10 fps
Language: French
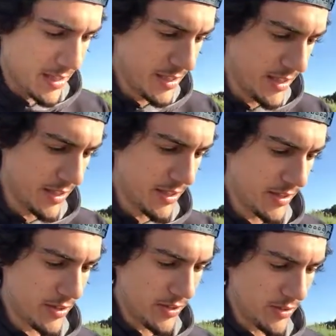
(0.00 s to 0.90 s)
qui,
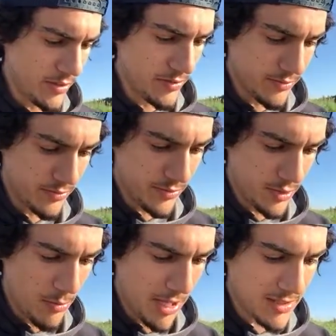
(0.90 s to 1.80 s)
qui, qui
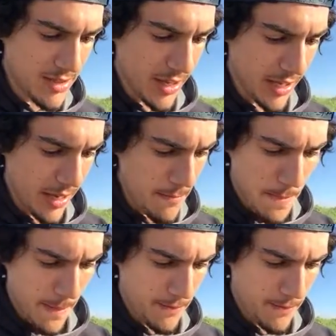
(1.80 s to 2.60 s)
qui de rien.